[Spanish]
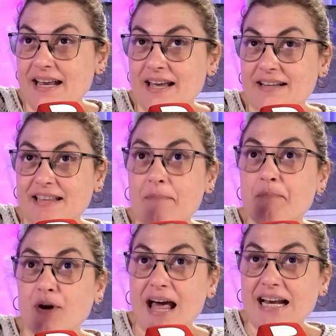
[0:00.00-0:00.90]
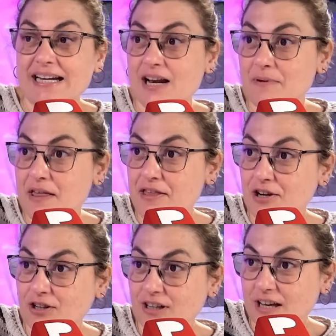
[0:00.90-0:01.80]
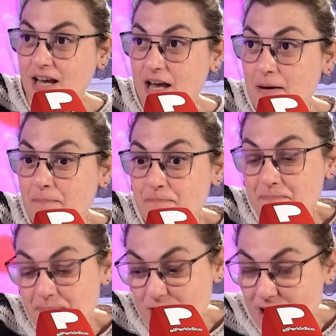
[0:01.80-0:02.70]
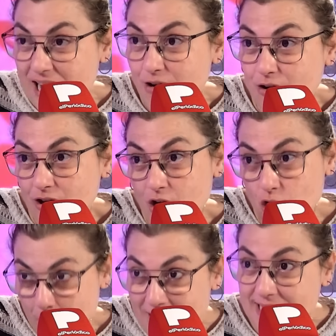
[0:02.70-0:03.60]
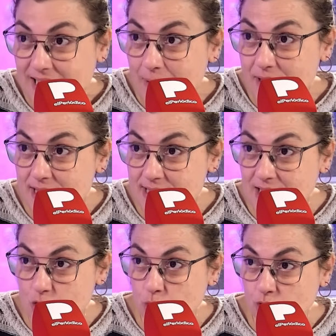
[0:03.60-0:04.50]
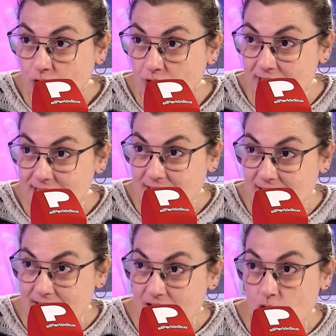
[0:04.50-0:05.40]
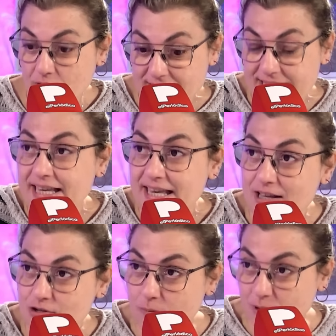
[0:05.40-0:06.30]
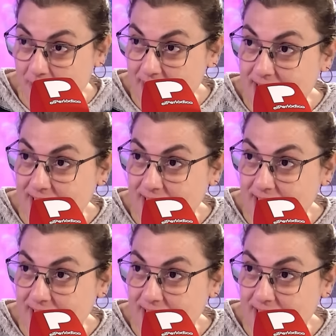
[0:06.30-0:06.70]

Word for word: eh, temporal en el vídeo. Y quedara raro. Pero claro, lo más grave de este asunto es que lo que sí que ha hecho el programa